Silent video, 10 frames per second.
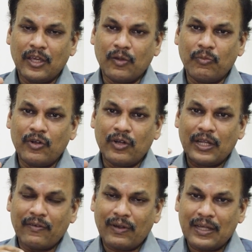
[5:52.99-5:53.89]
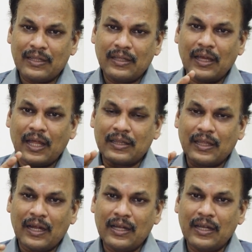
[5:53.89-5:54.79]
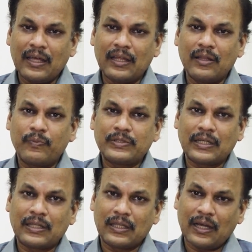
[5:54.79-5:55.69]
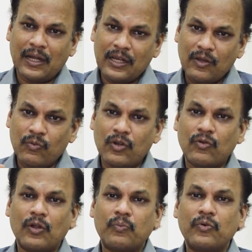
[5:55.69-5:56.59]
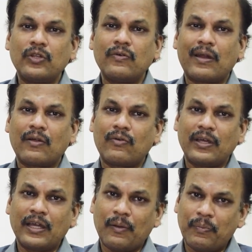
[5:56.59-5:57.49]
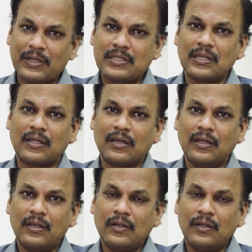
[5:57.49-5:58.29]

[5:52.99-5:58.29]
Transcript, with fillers: இம்யூனிட்டியை வளைஞ்சு அதை தாண்டி எதிர்ப்பு சக்தியை தாண்டி உள்ளுக்குள்ளே பூந்து வரக்கூடிய கெப்பாசிட்டி இருக்குது